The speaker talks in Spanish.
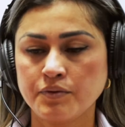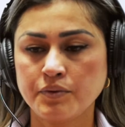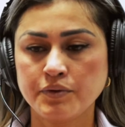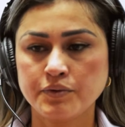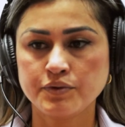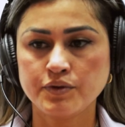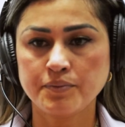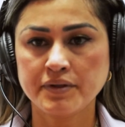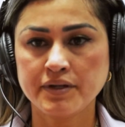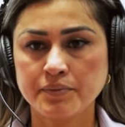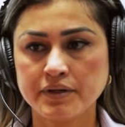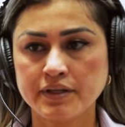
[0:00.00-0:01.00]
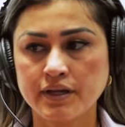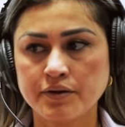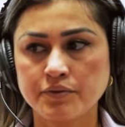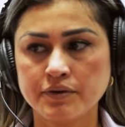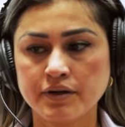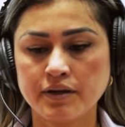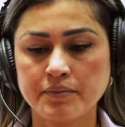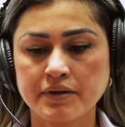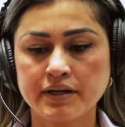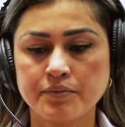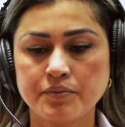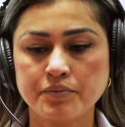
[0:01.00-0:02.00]
podemos eh, mirar
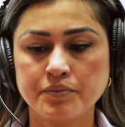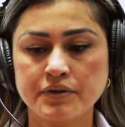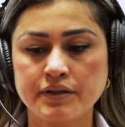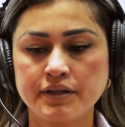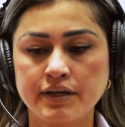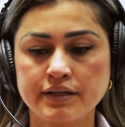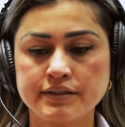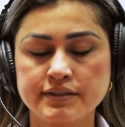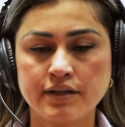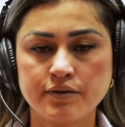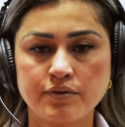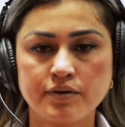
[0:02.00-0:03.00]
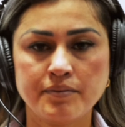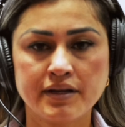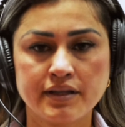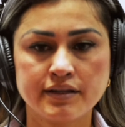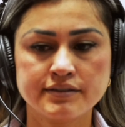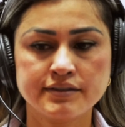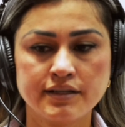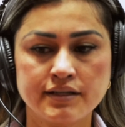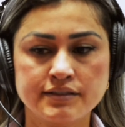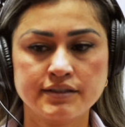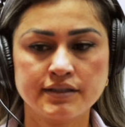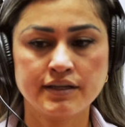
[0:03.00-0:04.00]
si hay un daño, si se ha enviado
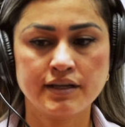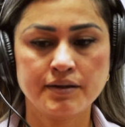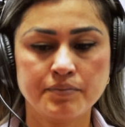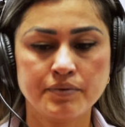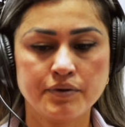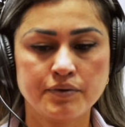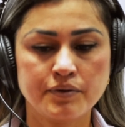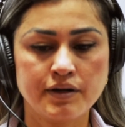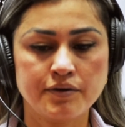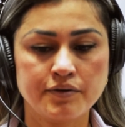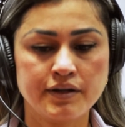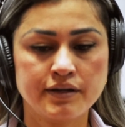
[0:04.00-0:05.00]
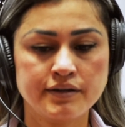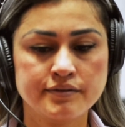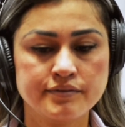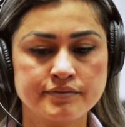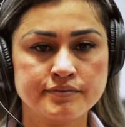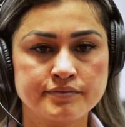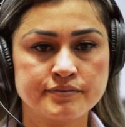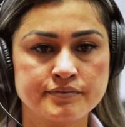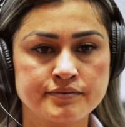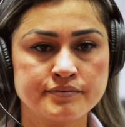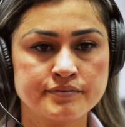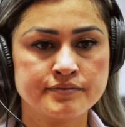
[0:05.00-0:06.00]
alguna revisión. Nosotros
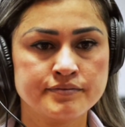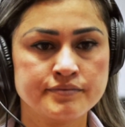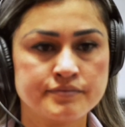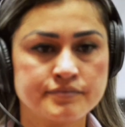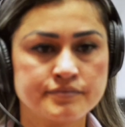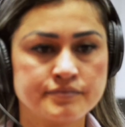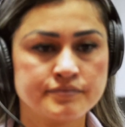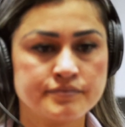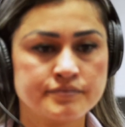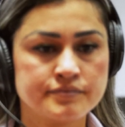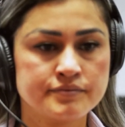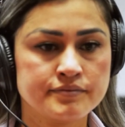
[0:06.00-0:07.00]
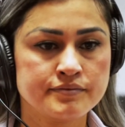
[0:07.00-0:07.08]
mediante el sistema